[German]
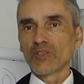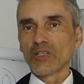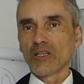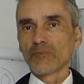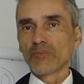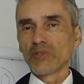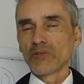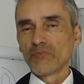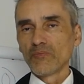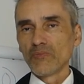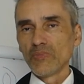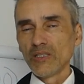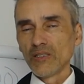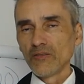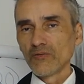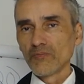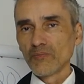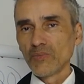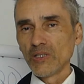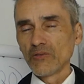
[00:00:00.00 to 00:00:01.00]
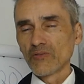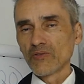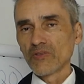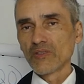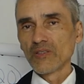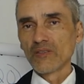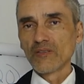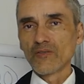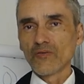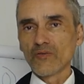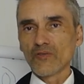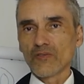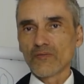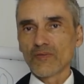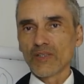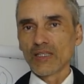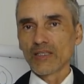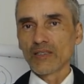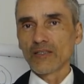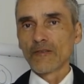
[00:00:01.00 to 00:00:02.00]
ja, mit Minuszinsen und so
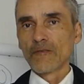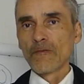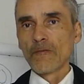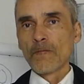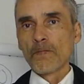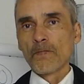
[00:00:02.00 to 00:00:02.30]
weiter.